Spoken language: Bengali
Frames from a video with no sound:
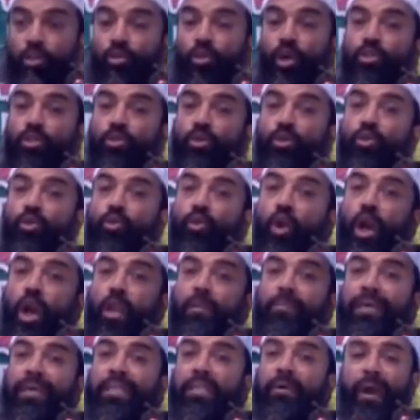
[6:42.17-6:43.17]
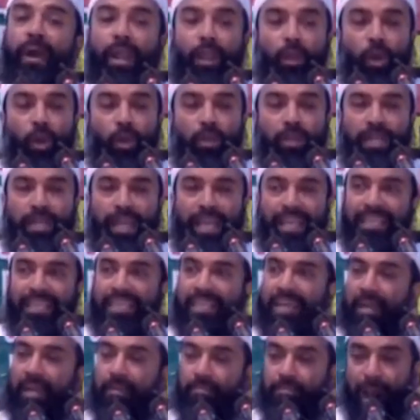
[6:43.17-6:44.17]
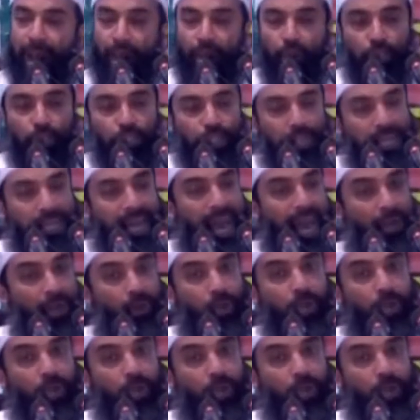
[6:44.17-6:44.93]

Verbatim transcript: নতুন কর্মে দেওয়ার লোক নেই মানুষ রিটায়ার